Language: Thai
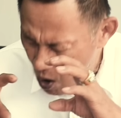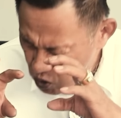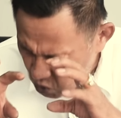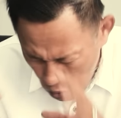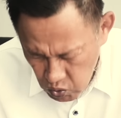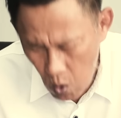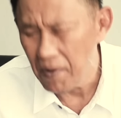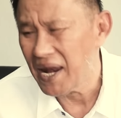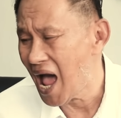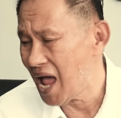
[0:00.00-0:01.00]
เอาตรงตัว
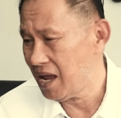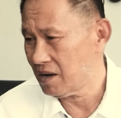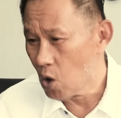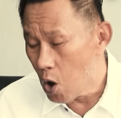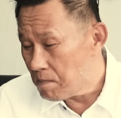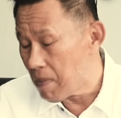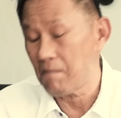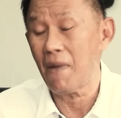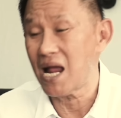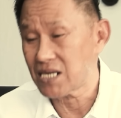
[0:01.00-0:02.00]
ไม่ได้โดยประ
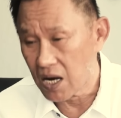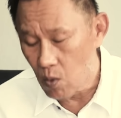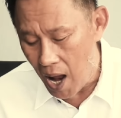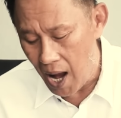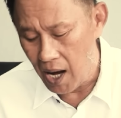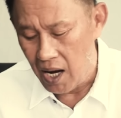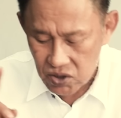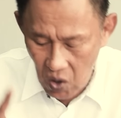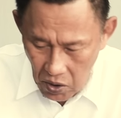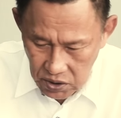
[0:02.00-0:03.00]
มาณกันว่า
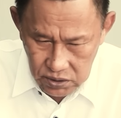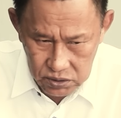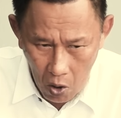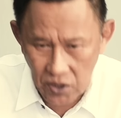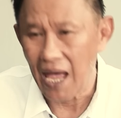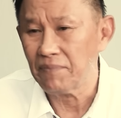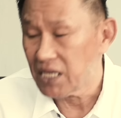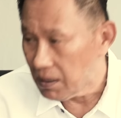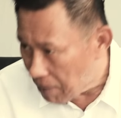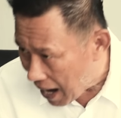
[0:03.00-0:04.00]
สองสาม
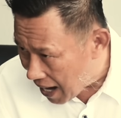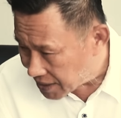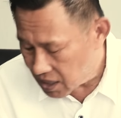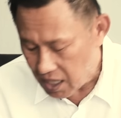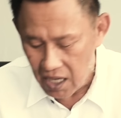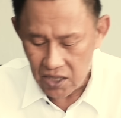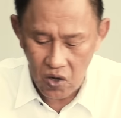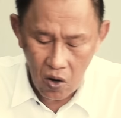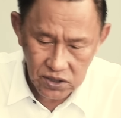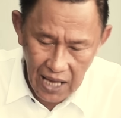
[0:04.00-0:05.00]
สี่แปด ครับ
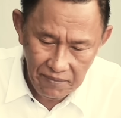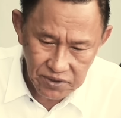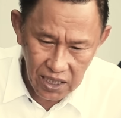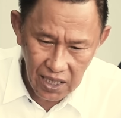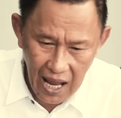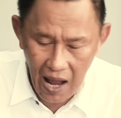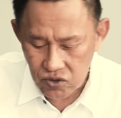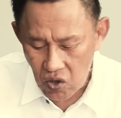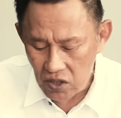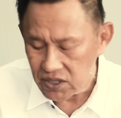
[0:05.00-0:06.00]
สองสามสี่เก้า
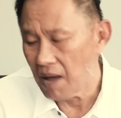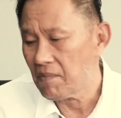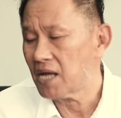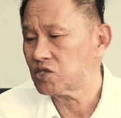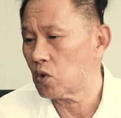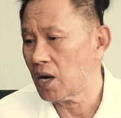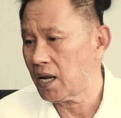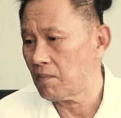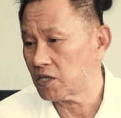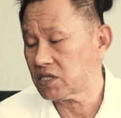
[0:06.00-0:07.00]
สองสามห้าศูนย์อะไร
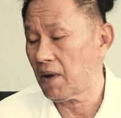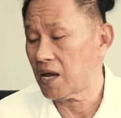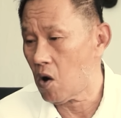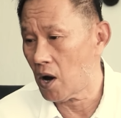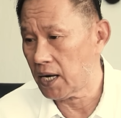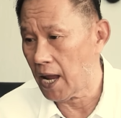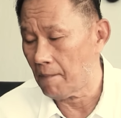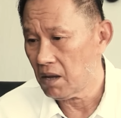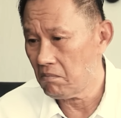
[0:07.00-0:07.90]
เพราะสมัยก่อนเนี่ย